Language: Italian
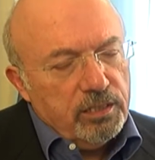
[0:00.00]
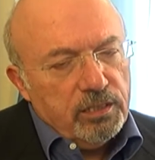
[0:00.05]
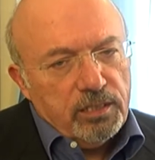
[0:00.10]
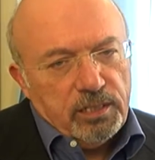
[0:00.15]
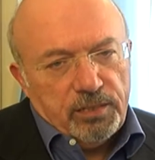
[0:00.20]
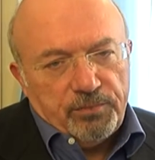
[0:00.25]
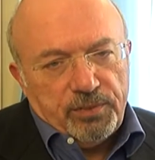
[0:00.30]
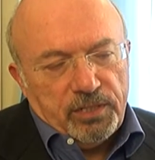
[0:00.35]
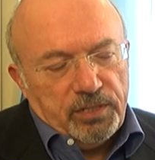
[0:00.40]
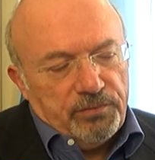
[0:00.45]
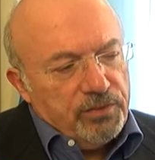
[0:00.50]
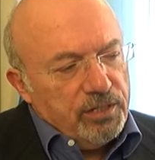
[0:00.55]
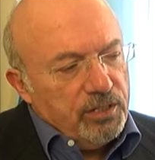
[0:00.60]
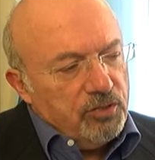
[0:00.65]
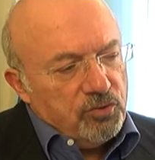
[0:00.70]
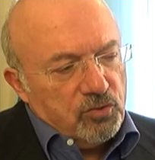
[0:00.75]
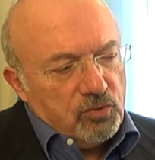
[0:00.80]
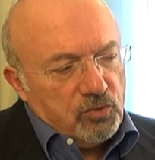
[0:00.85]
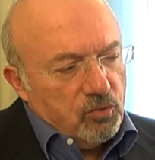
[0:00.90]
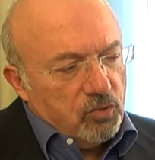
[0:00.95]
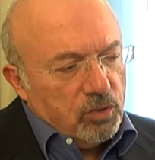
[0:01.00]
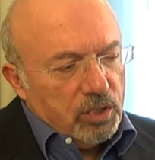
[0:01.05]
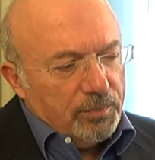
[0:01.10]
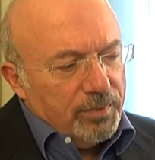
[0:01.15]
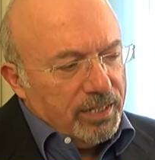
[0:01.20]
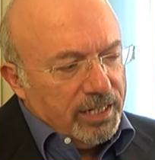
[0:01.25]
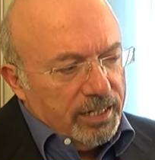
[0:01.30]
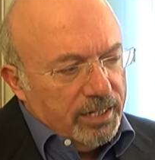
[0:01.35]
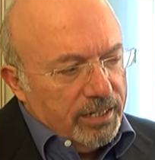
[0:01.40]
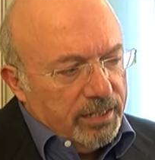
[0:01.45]
In periferia ci sono una
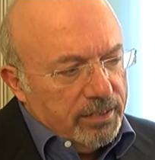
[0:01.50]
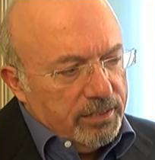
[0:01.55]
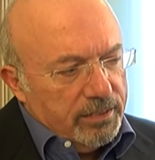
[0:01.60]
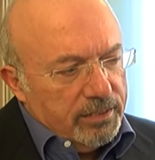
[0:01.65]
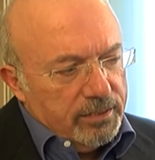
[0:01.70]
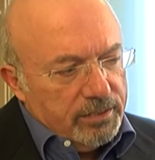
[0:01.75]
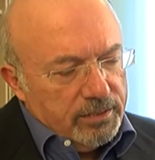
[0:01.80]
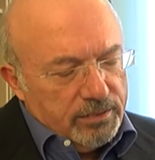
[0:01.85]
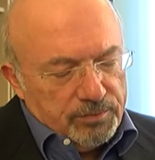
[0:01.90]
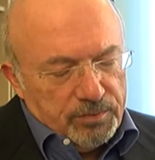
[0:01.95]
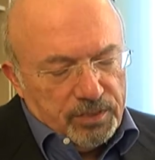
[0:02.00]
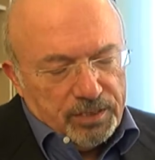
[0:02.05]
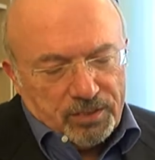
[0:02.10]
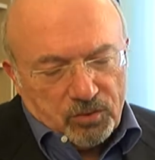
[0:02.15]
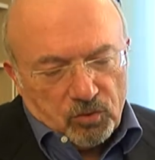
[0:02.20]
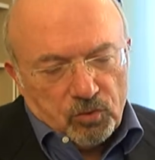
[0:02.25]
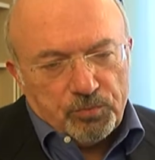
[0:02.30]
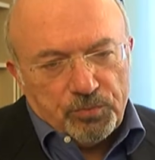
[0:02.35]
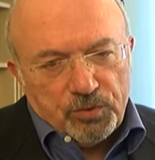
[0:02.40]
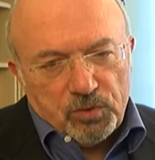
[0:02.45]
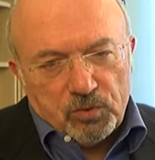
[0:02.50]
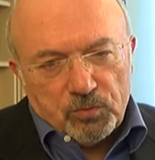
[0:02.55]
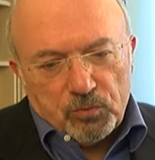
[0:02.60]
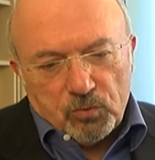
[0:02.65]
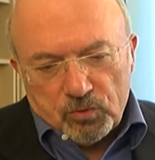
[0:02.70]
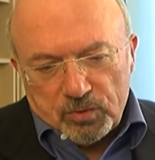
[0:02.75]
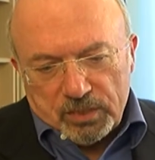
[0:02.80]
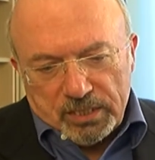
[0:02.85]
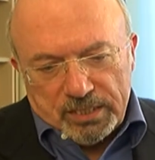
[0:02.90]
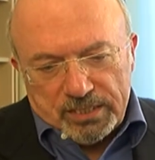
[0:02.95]
marea. A me ha colpito
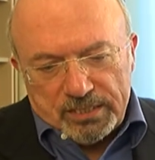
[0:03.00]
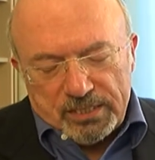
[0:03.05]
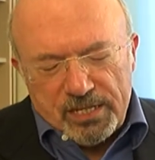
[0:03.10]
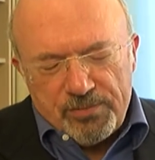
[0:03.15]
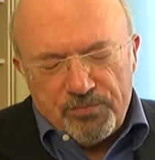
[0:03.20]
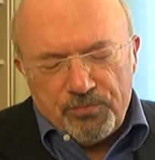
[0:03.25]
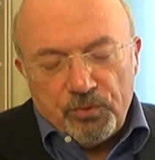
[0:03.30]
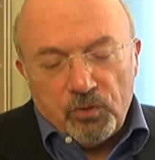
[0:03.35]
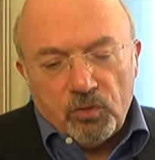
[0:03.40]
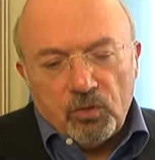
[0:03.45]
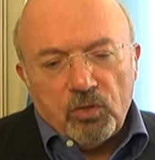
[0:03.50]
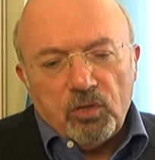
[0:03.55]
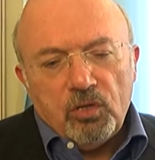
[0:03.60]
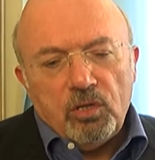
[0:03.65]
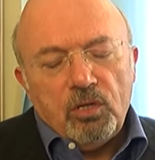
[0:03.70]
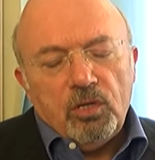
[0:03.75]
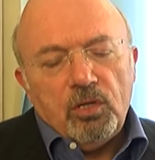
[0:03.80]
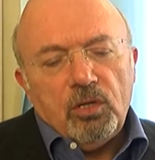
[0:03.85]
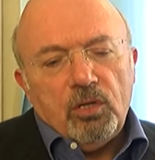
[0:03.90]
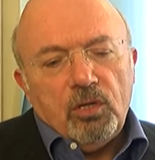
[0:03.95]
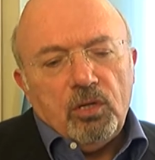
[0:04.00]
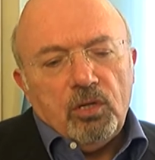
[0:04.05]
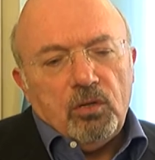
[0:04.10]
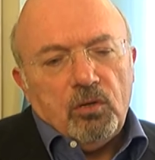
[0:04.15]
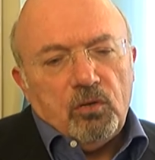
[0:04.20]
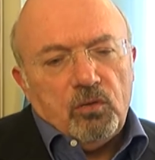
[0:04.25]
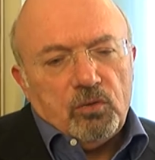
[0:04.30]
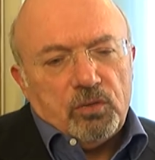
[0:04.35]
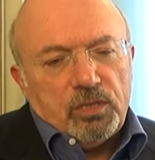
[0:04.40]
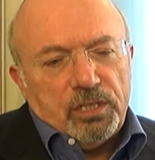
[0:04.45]
molto, ad esempio,
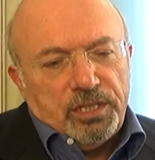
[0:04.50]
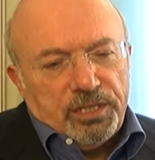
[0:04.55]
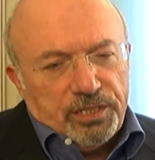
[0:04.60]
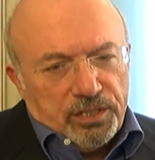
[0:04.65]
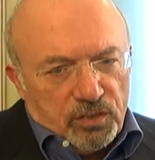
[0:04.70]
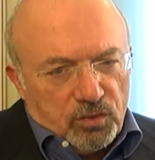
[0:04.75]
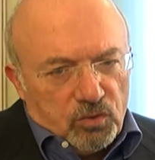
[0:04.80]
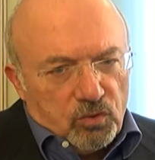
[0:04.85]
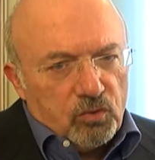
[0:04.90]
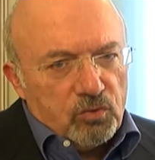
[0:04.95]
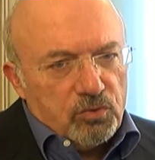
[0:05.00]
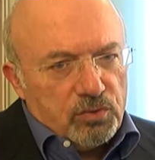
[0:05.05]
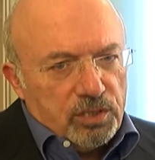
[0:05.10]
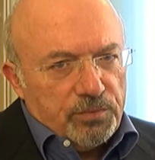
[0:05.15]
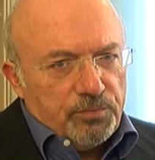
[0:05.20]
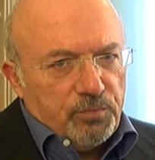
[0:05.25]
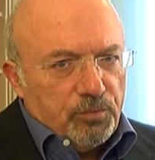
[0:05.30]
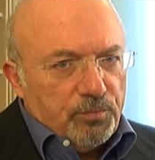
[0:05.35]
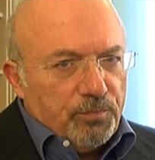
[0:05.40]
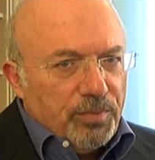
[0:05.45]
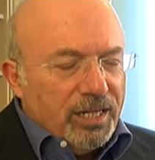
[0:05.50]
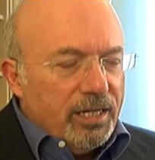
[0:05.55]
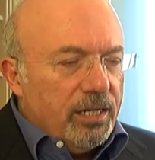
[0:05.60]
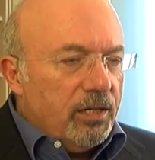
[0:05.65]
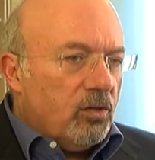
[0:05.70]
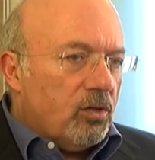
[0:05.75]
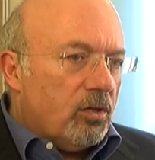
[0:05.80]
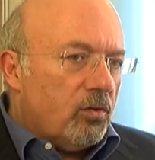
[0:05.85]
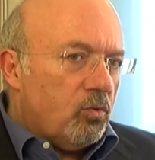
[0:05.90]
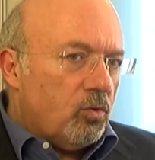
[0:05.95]
uno degli incontri più
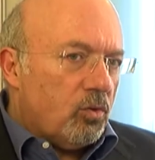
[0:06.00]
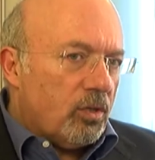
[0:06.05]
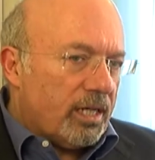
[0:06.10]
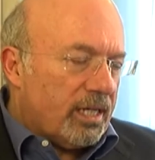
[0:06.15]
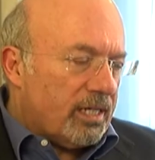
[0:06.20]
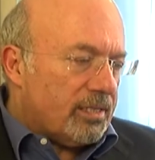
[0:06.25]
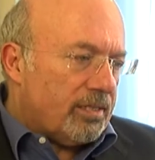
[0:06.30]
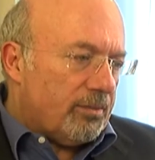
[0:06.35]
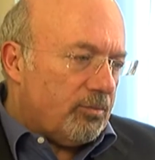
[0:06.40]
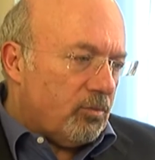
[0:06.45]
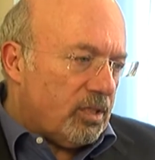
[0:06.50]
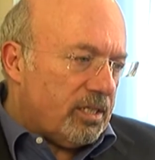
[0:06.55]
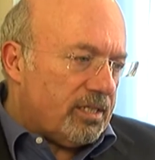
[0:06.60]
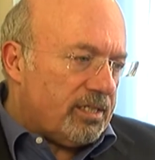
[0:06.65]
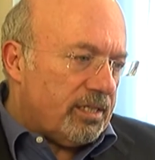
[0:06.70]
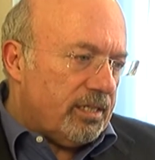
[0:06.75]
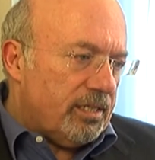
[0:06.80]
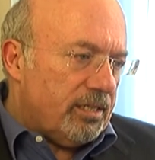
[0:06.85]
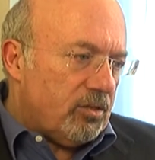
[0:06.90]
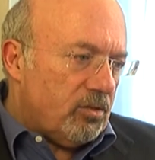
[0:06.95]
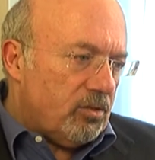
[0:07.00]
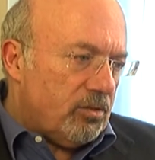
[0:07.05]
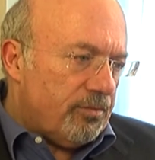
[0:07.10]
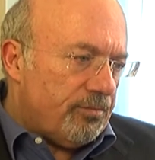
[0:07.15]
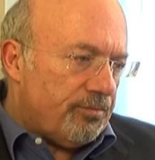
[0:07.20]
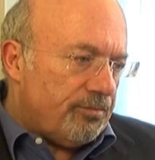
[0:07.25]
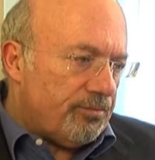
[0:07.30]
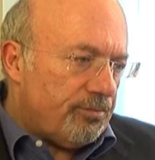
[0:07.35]
belli che ho avuto a Casa al Monastero,